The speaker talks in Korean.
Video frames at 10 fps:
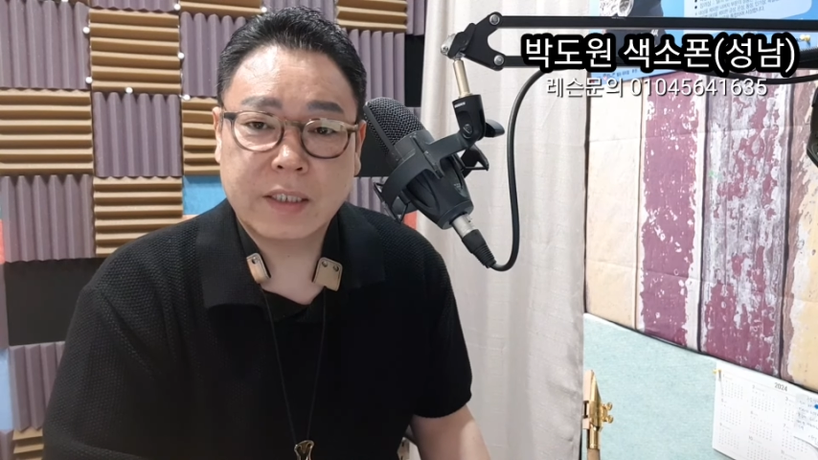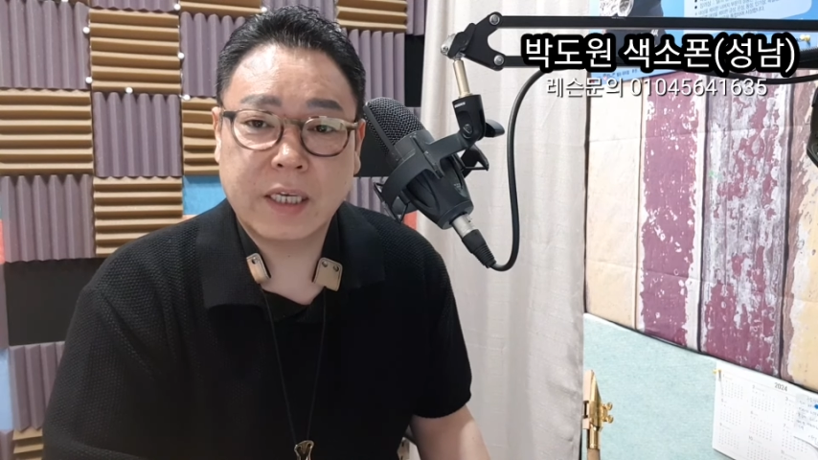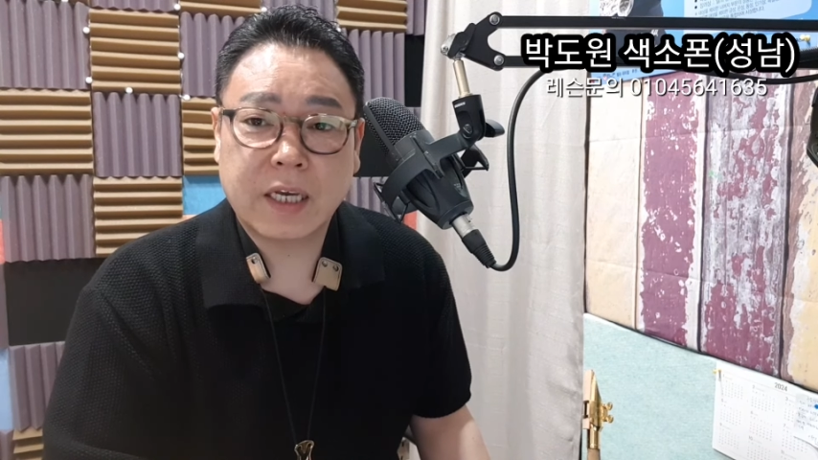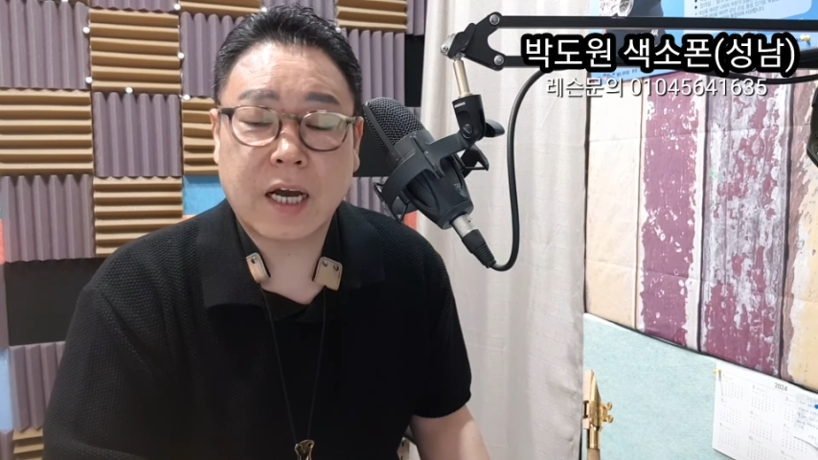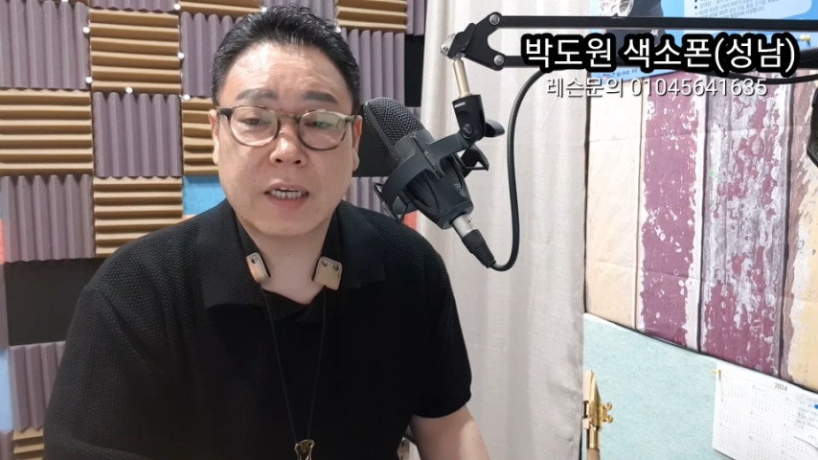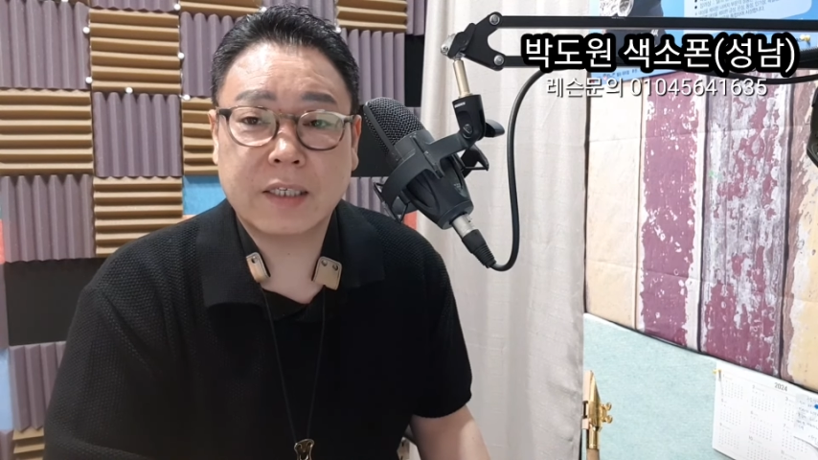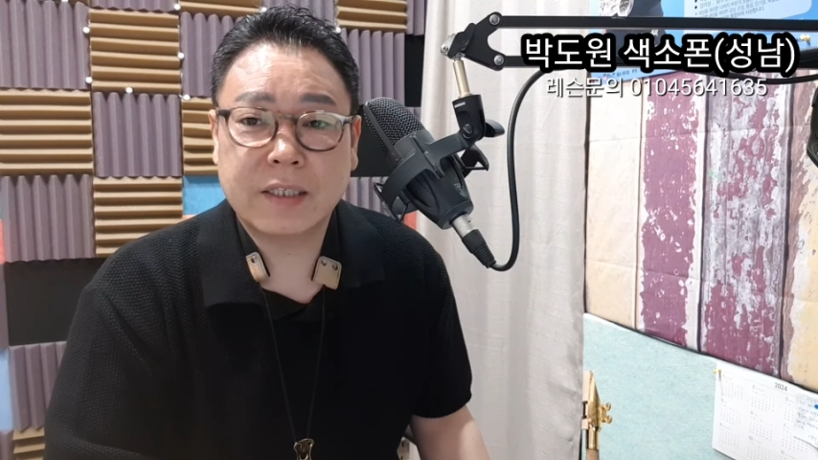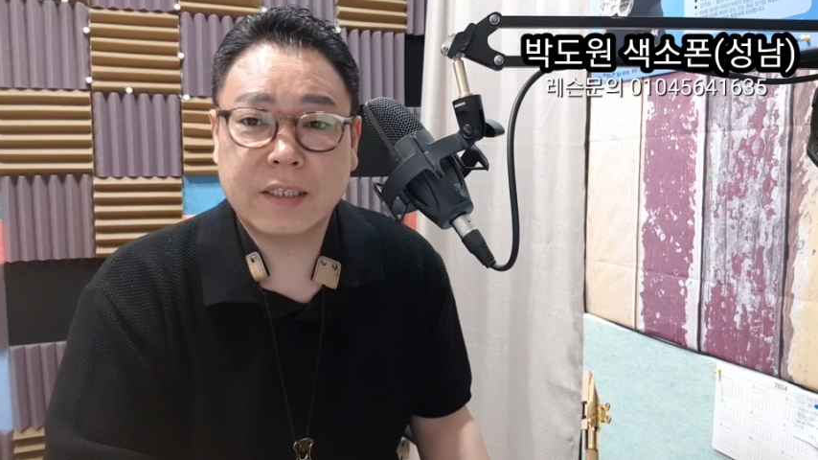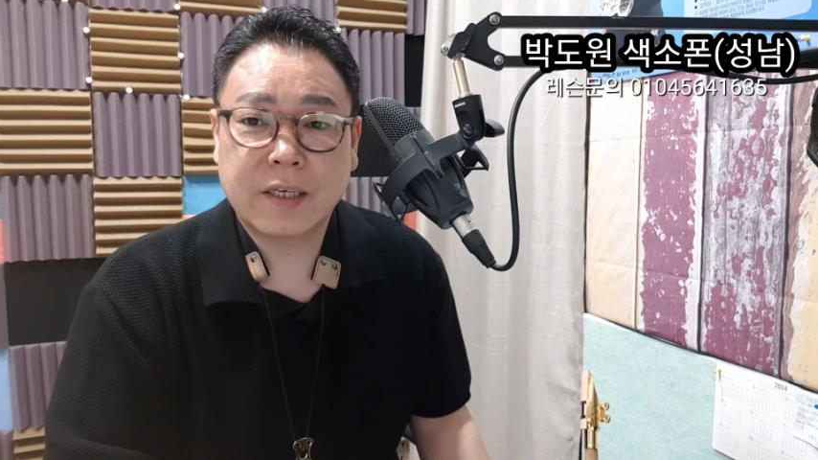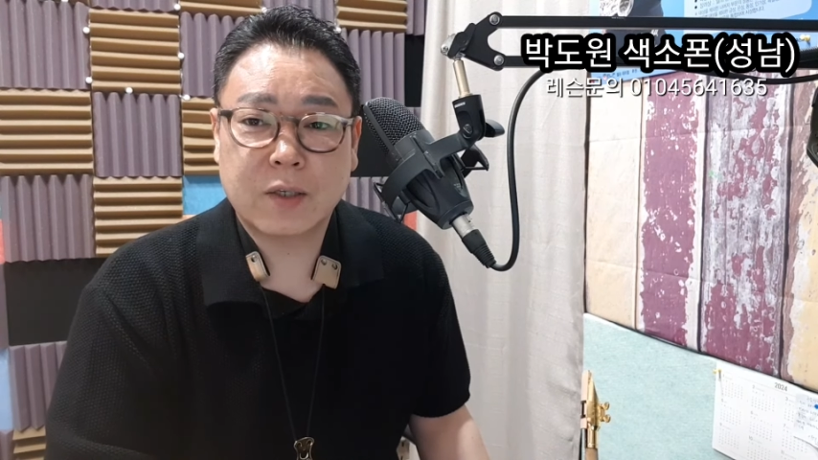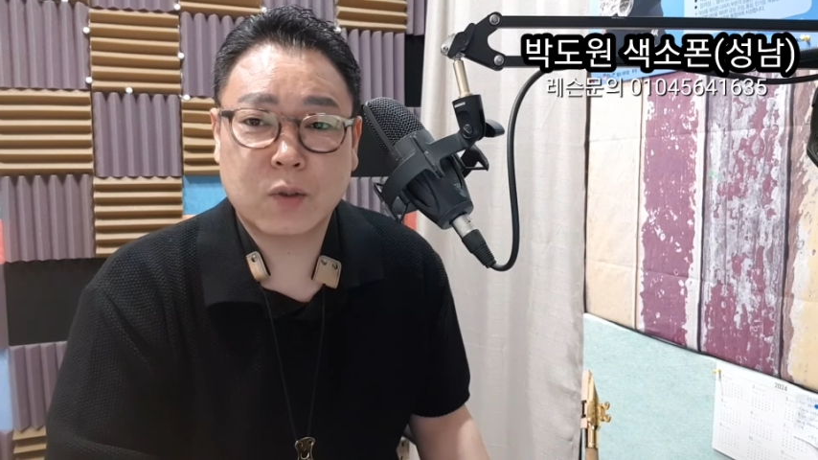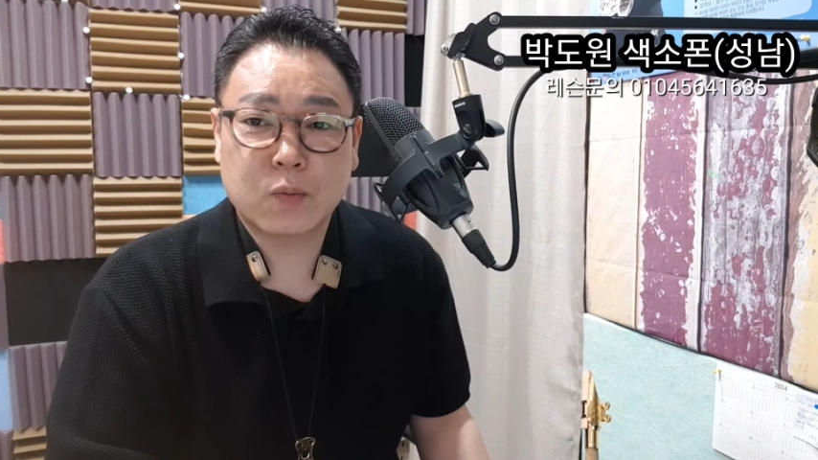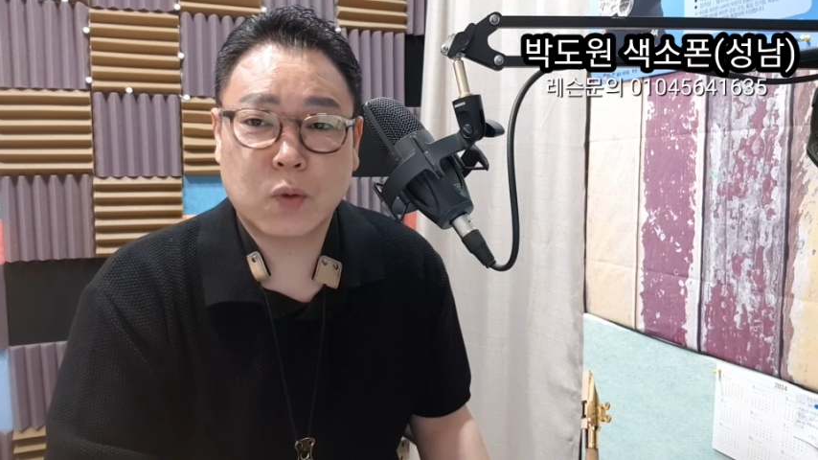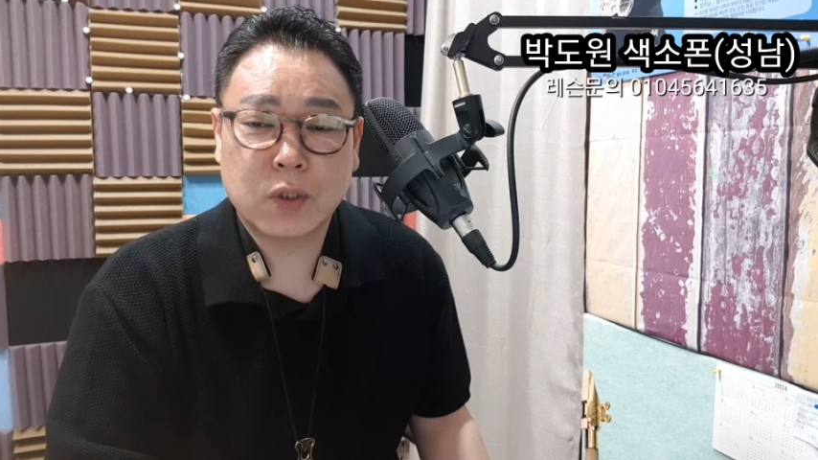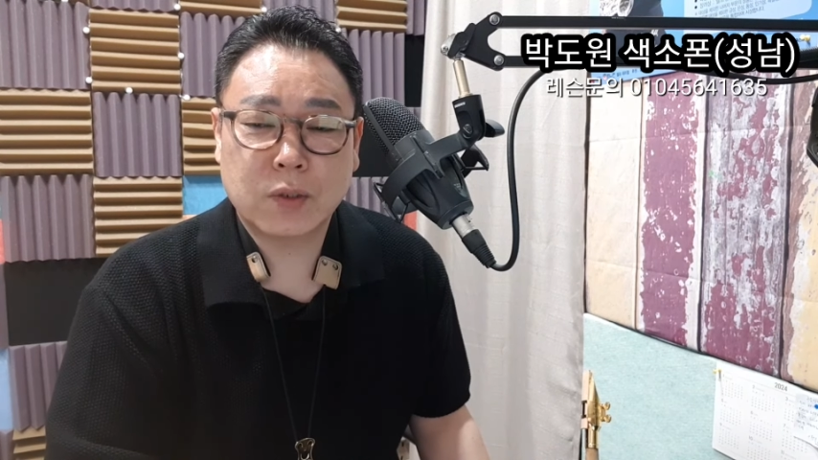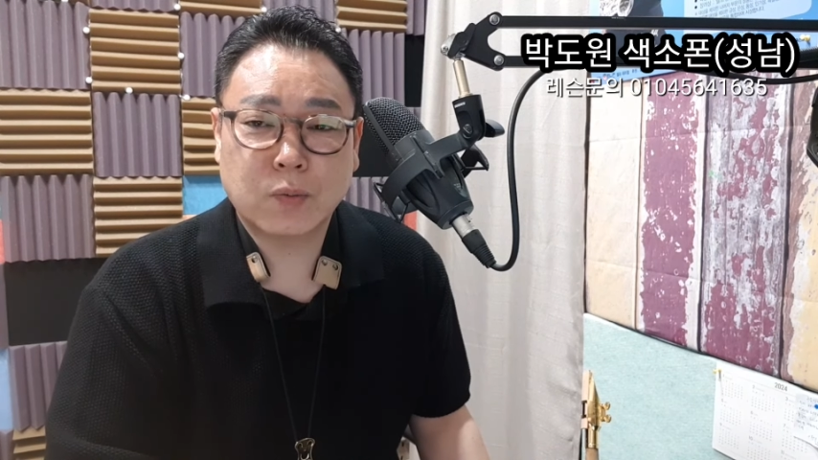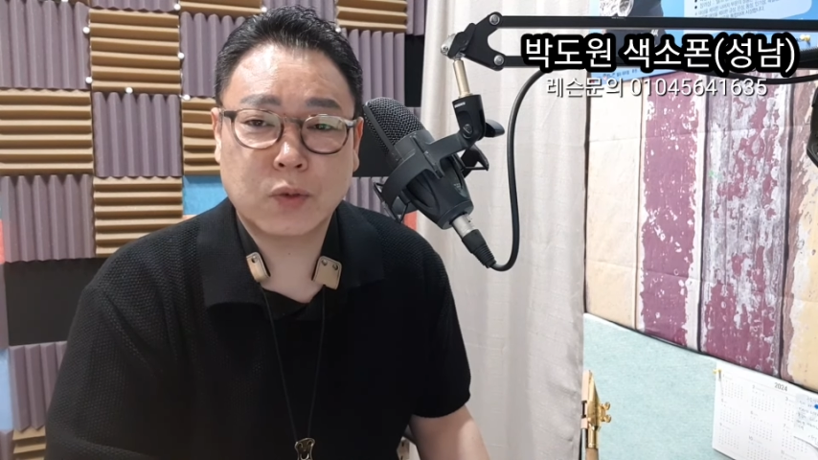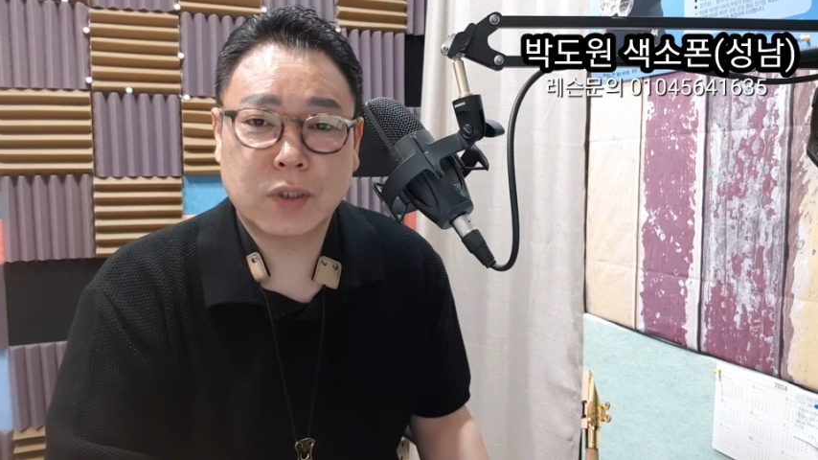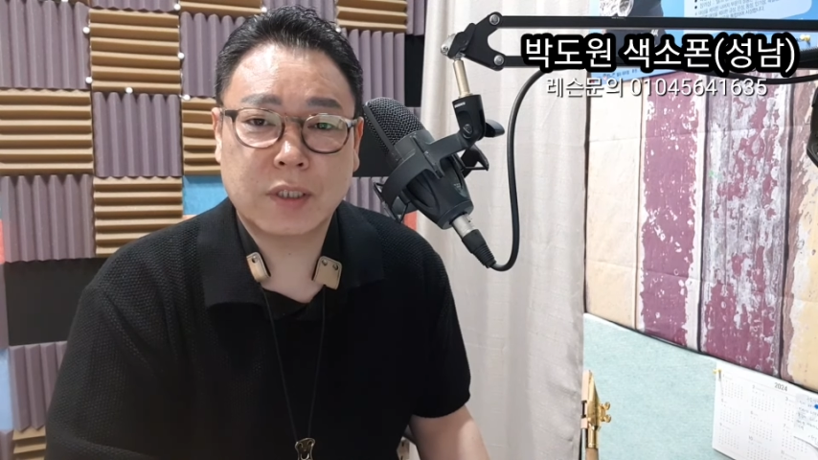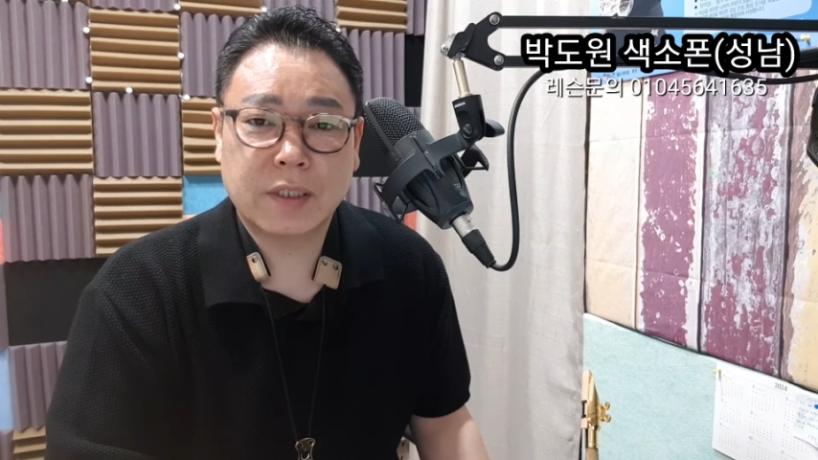제 강의를 계속 보시는
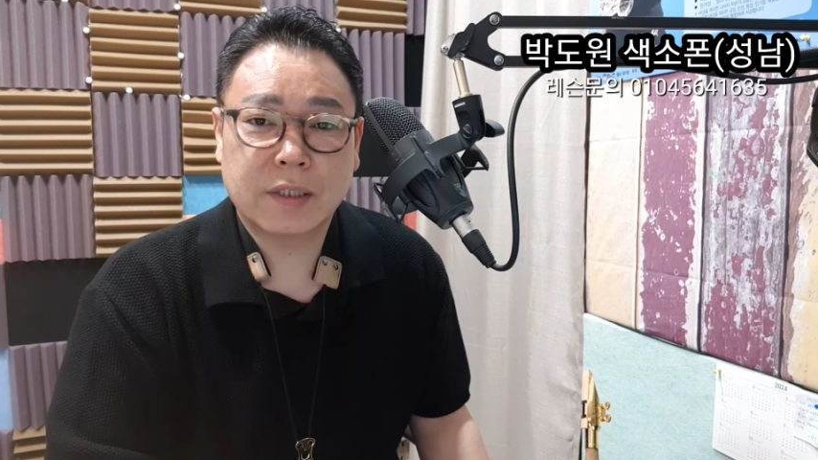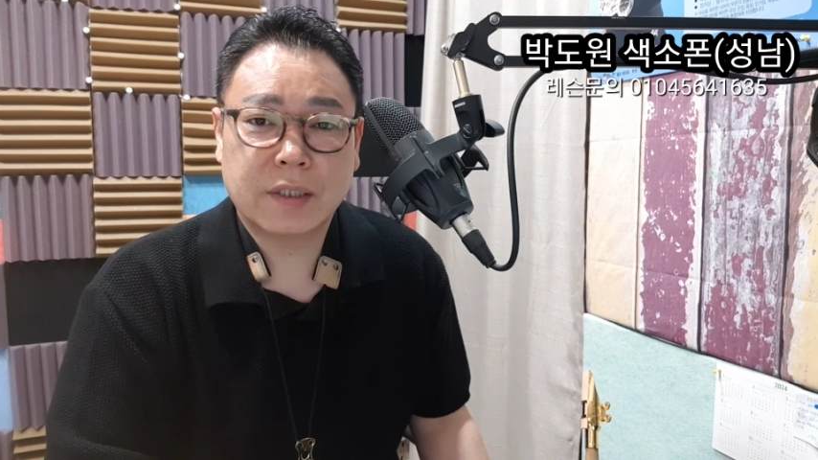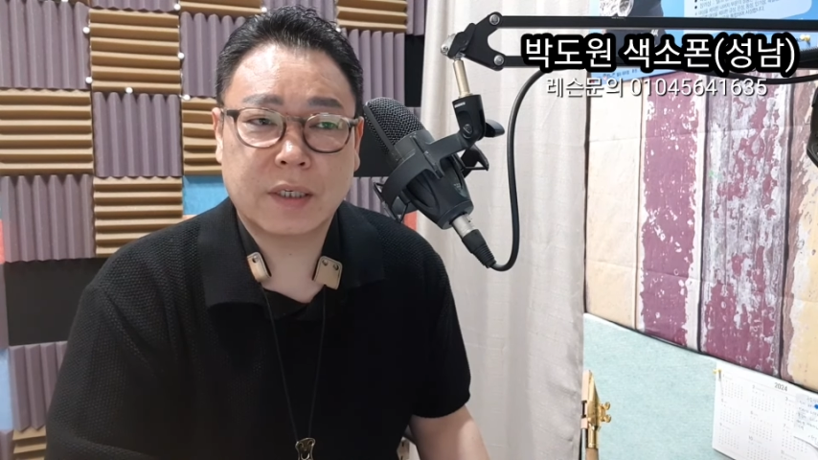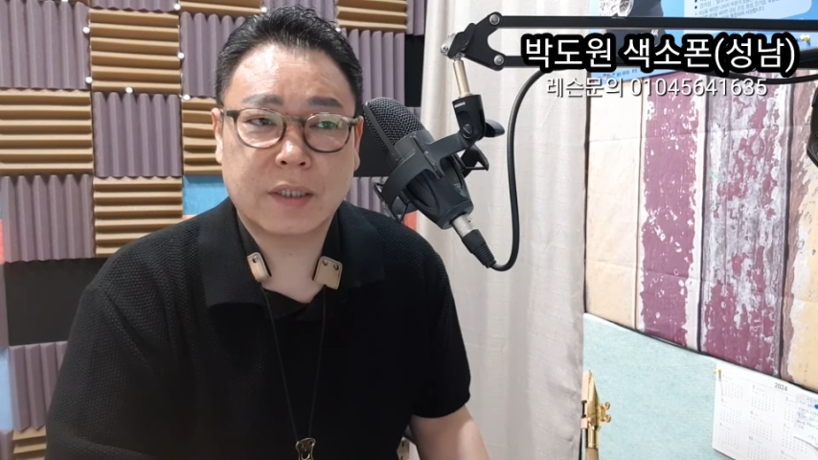분들은